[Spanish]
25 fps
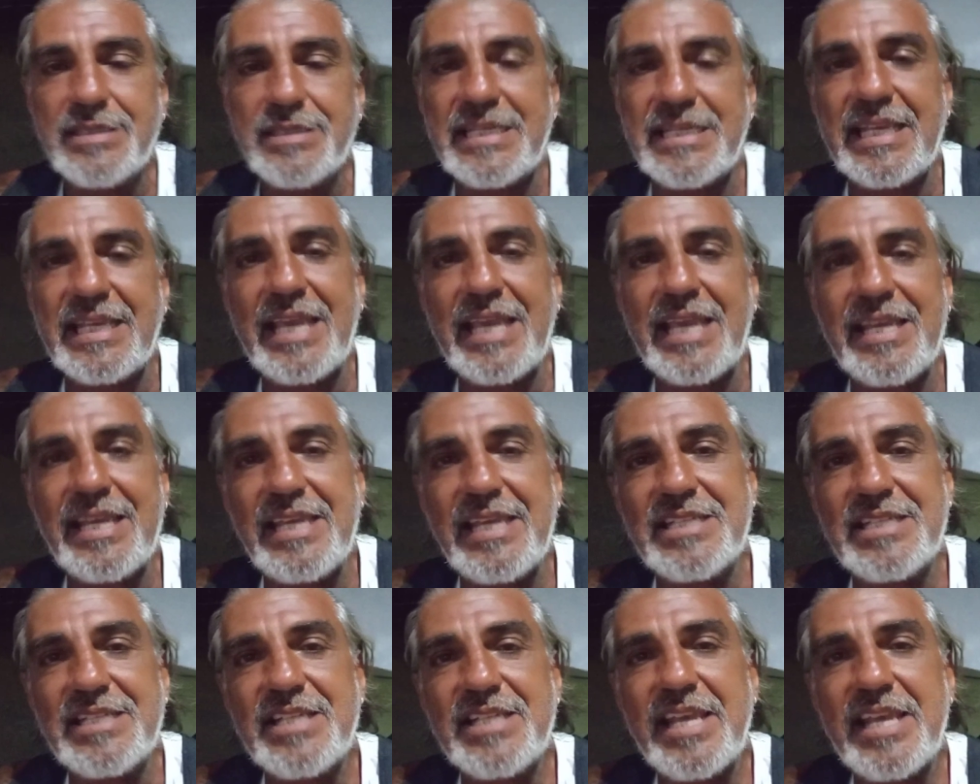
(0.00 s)
Así que
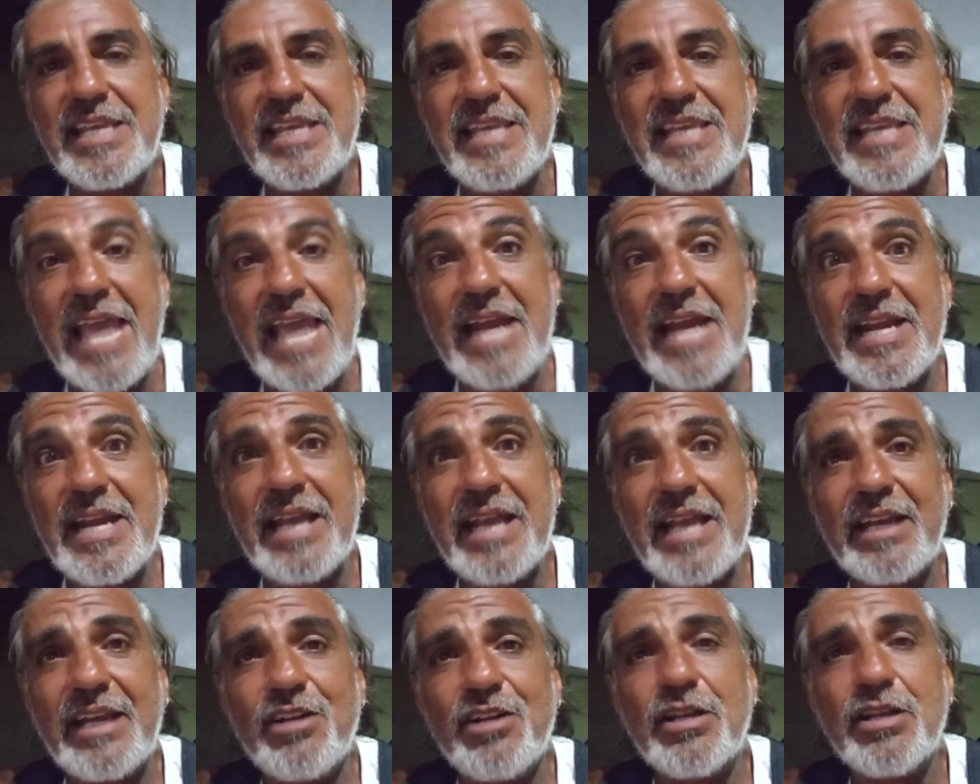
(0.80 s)
Guille y
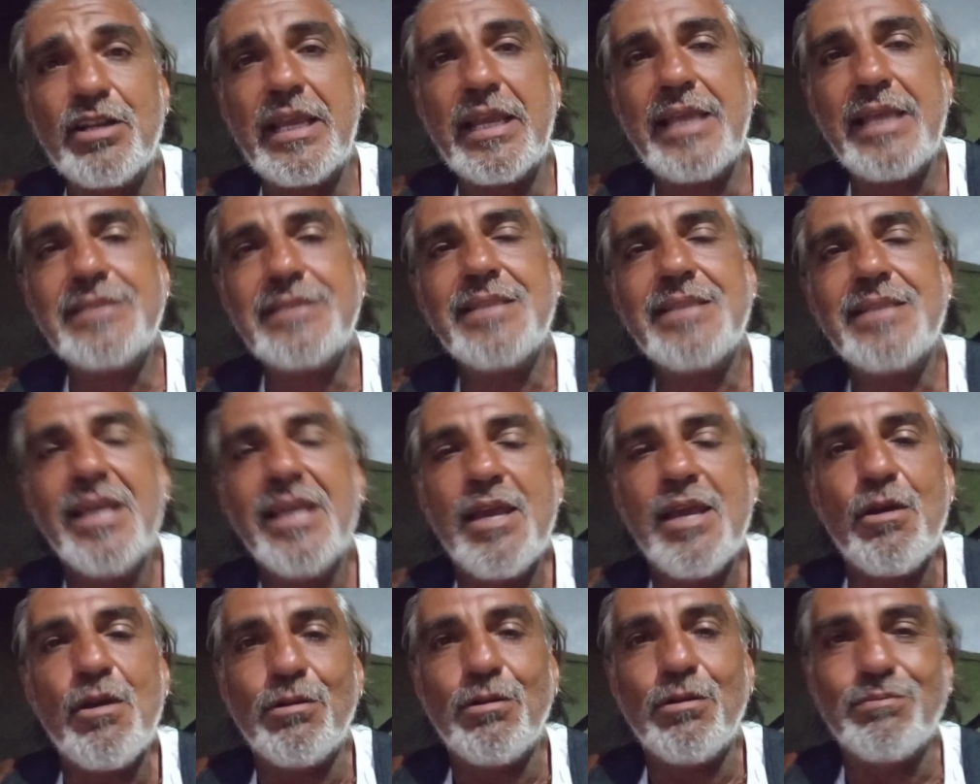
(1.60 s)
Ana creo que es
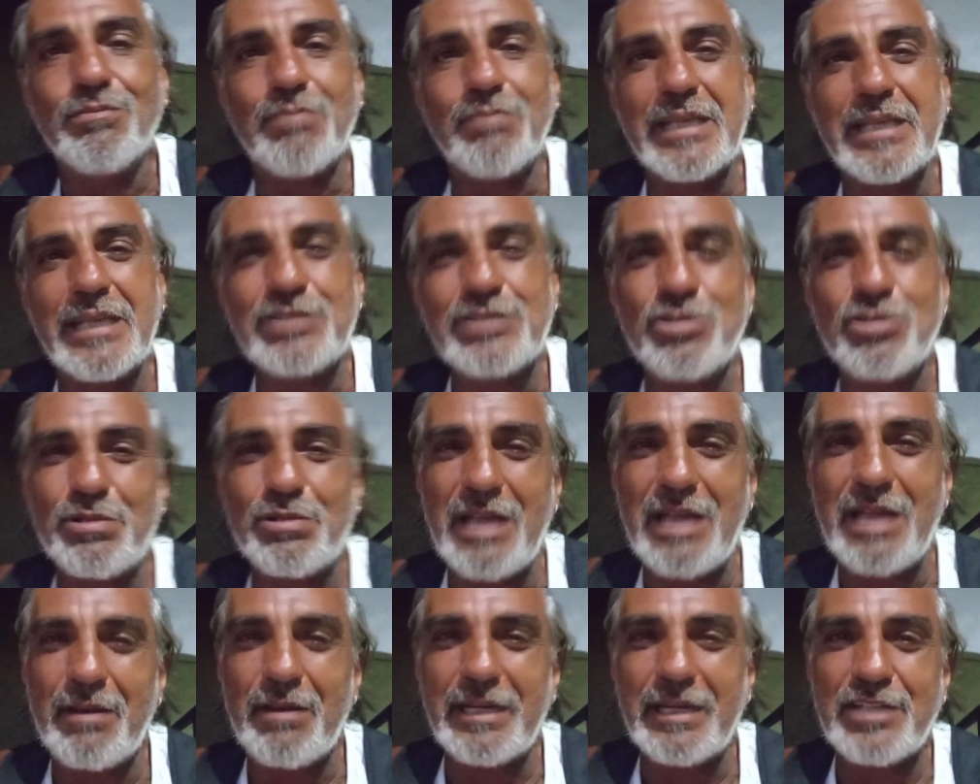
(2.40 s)
un
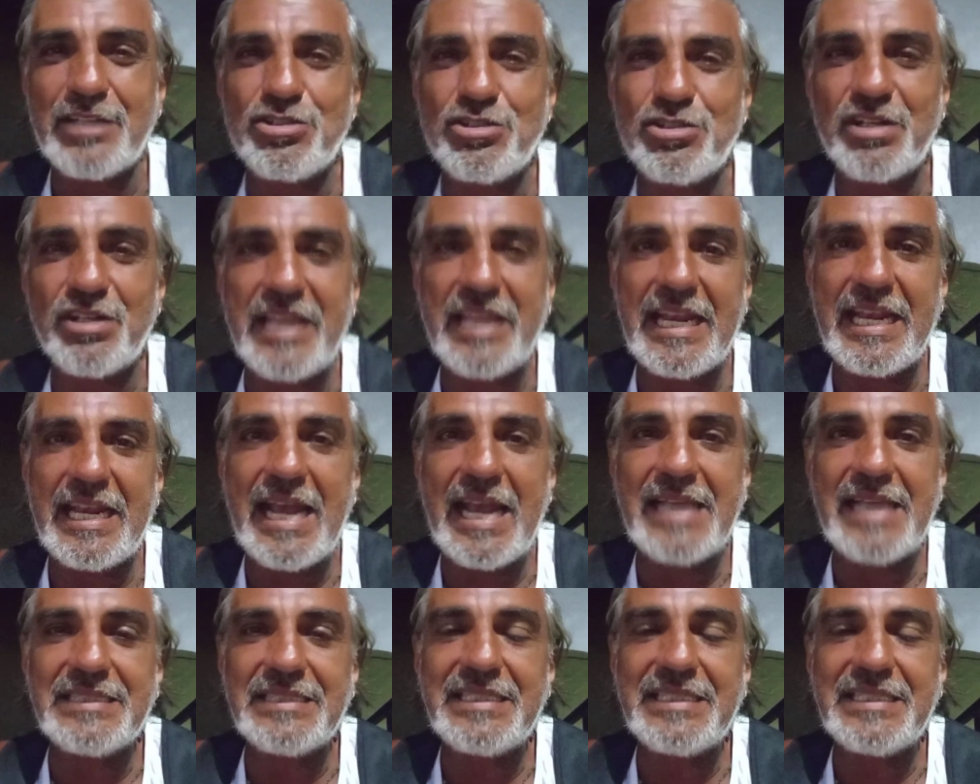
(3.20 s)
beso, un abrazo
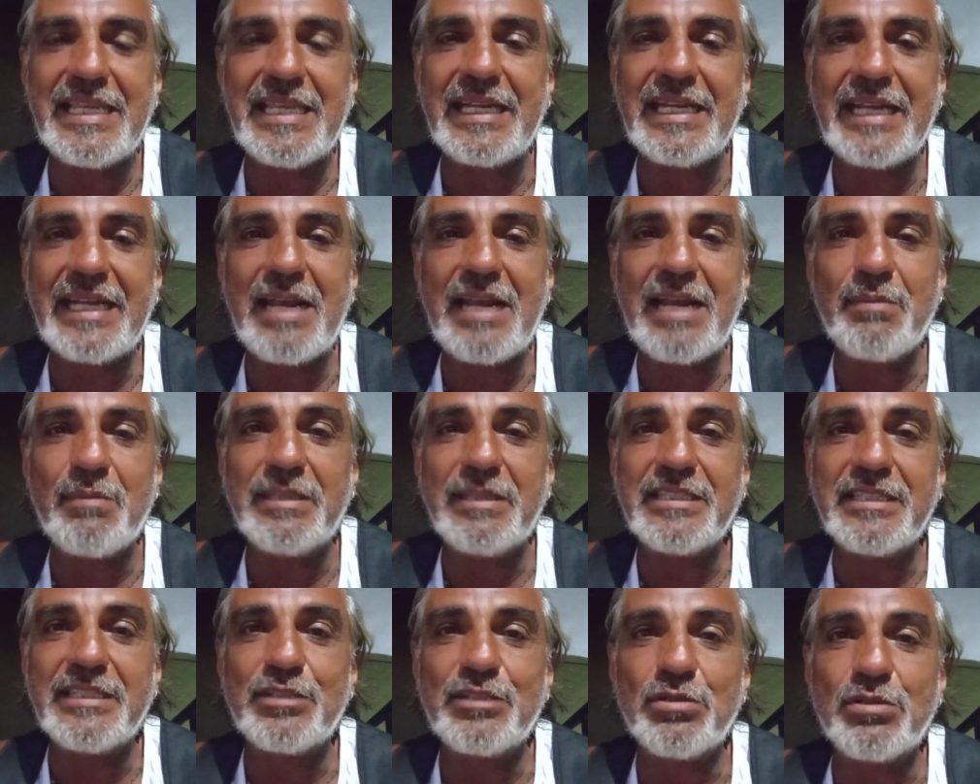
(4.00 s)
gigante y
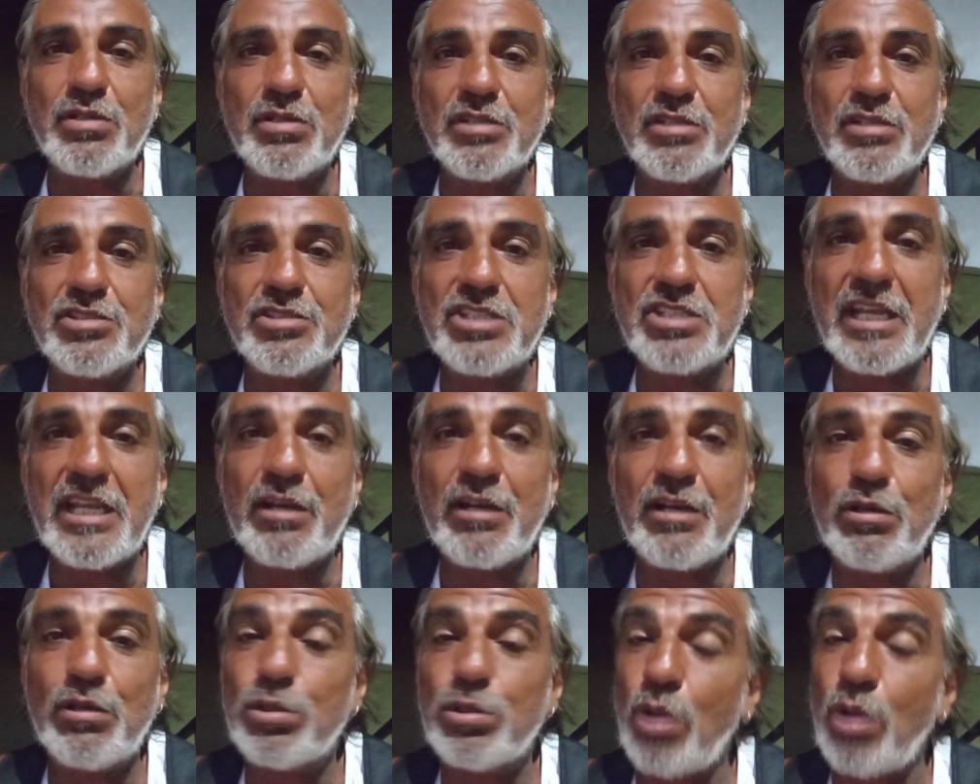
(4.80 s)
realmente tu
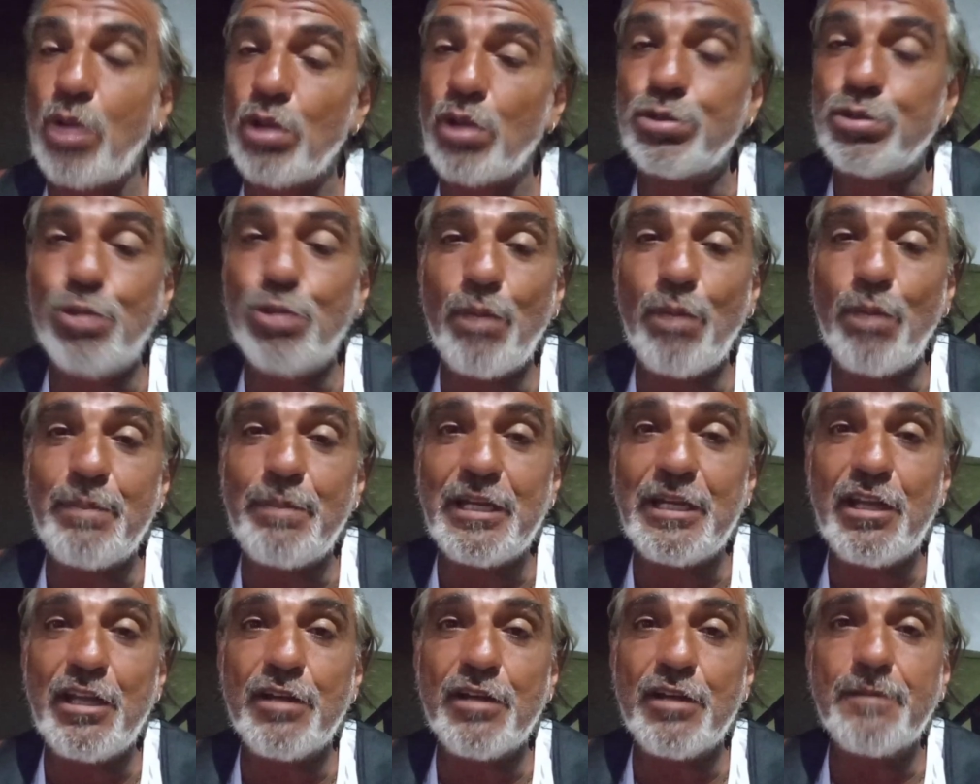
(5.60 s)
consejo o tu
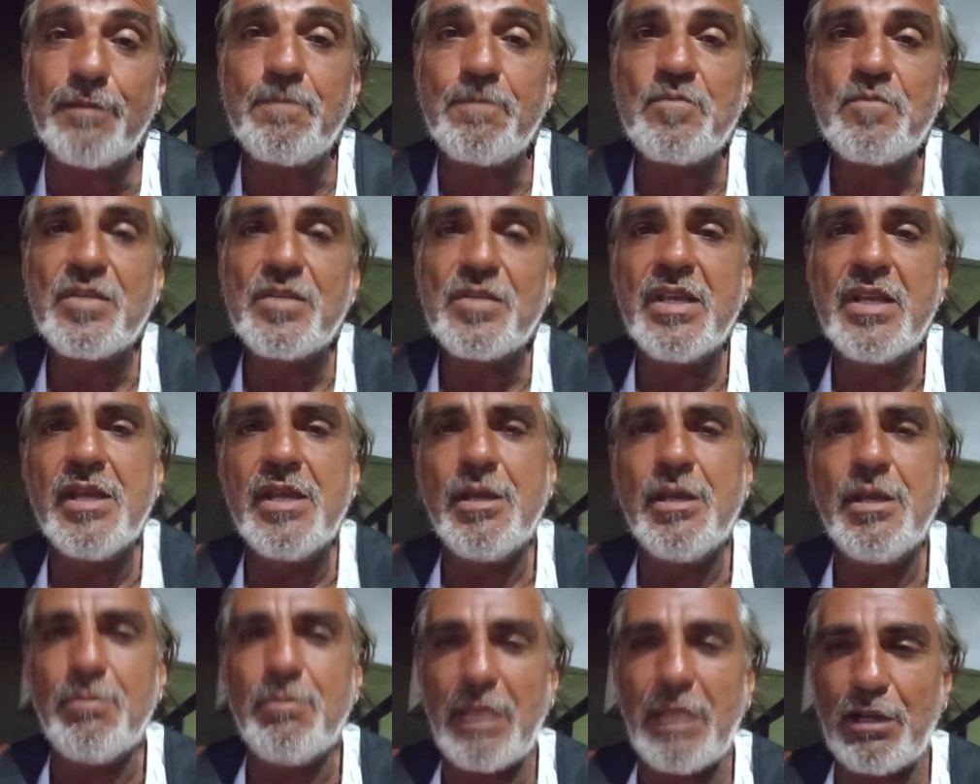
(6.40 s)
opinión
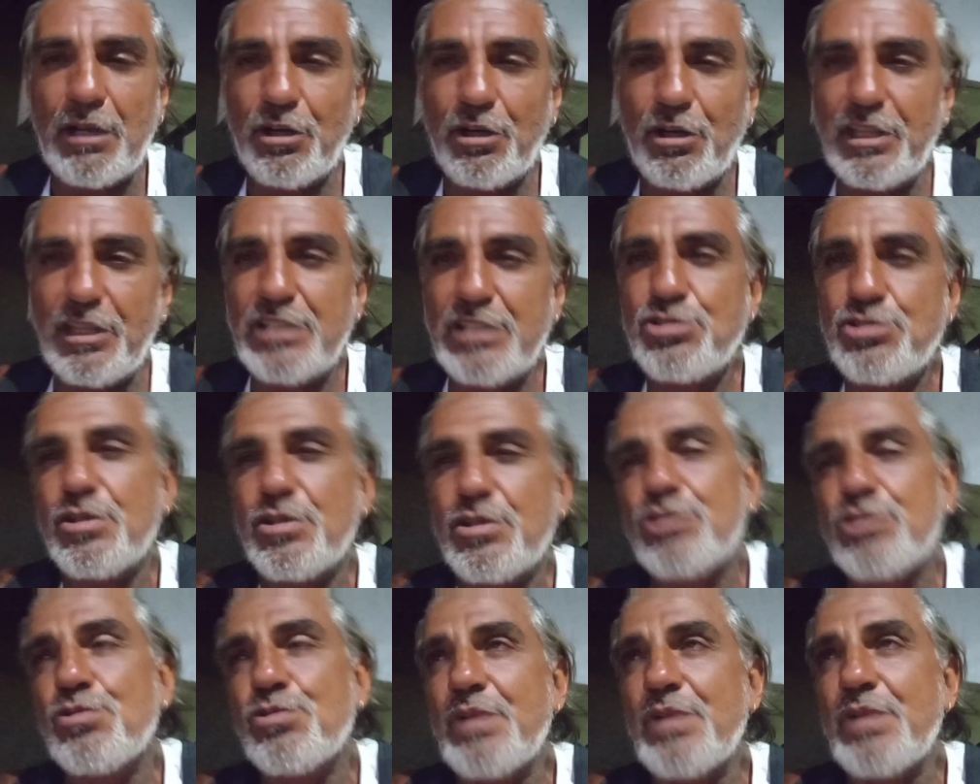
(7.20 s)
mejor
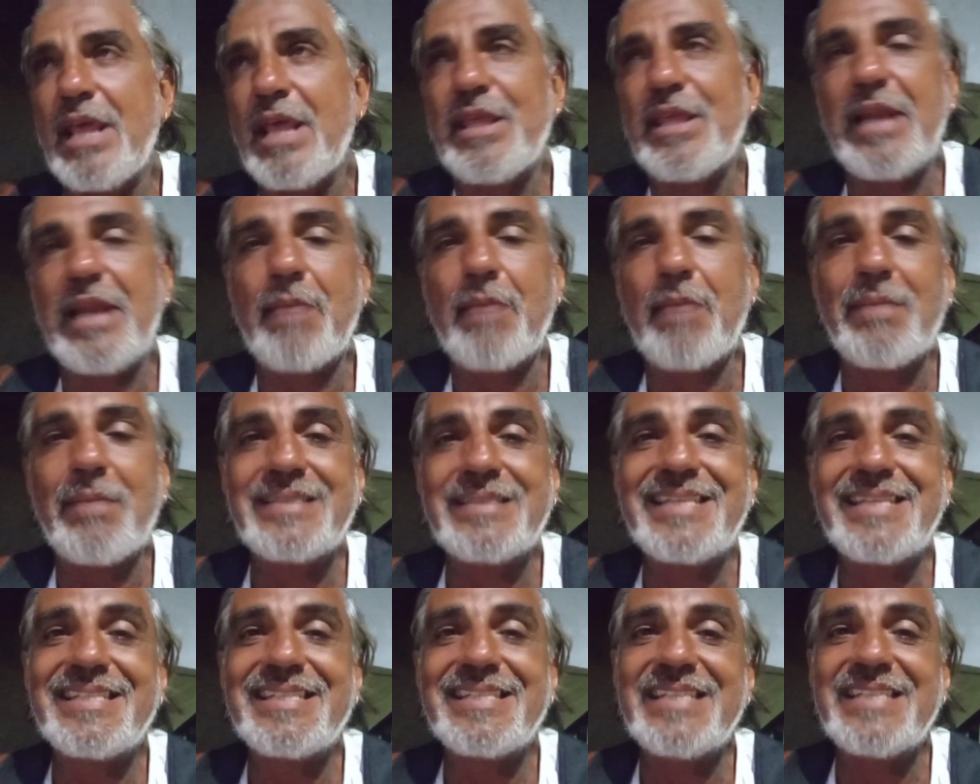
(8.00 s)
dicho, es una de las
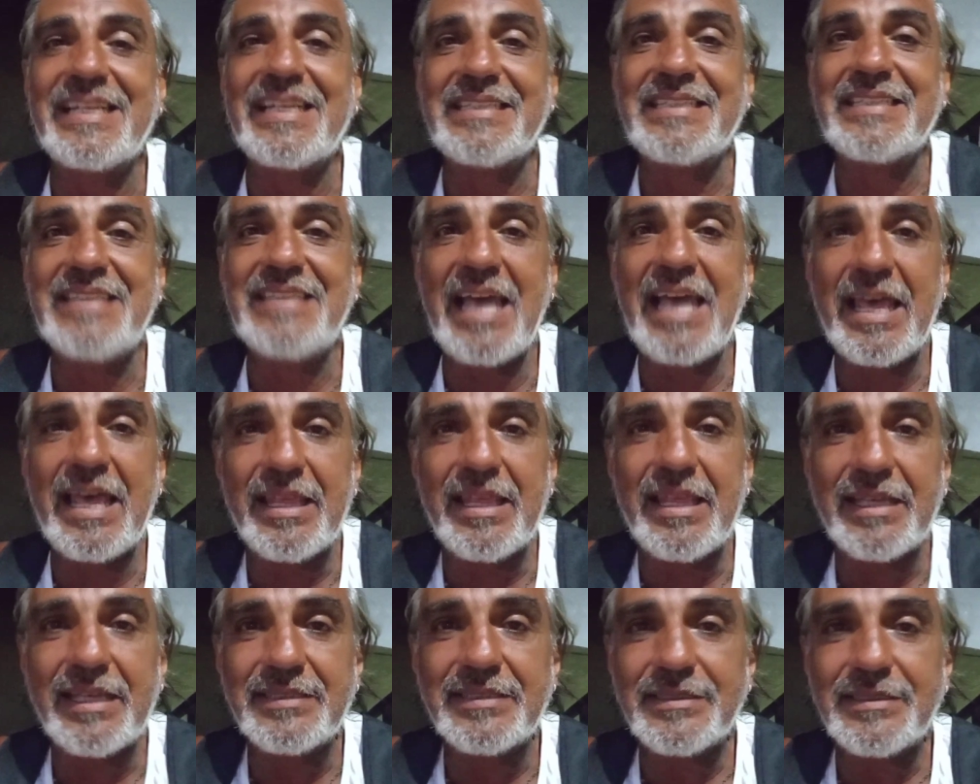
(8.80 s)
más
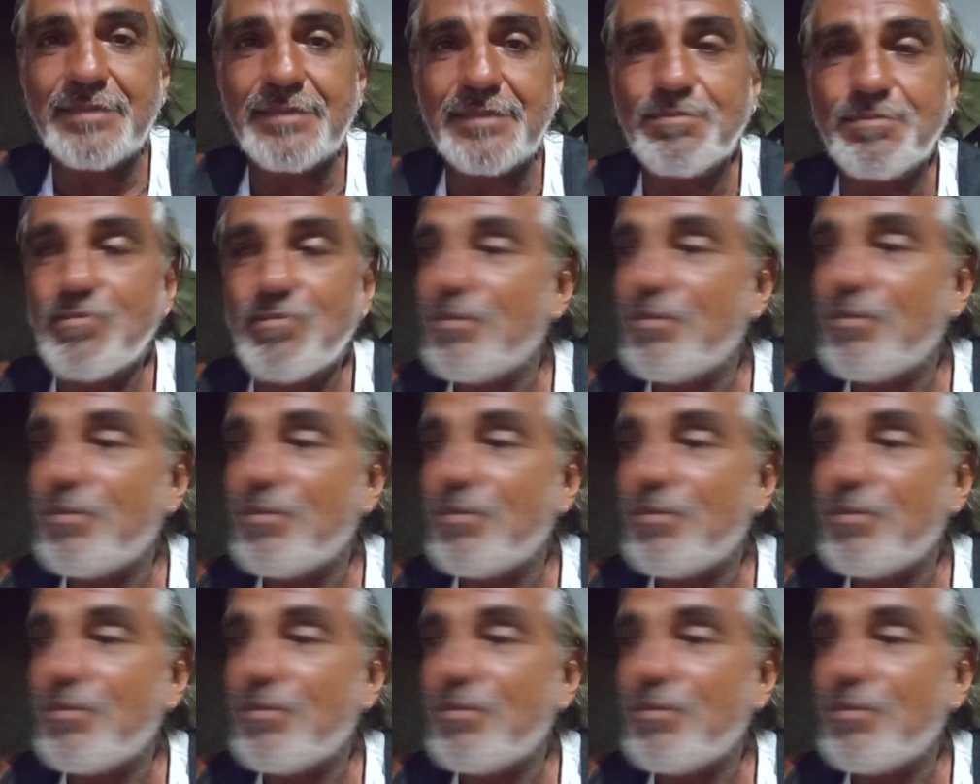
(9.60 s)
acertadas.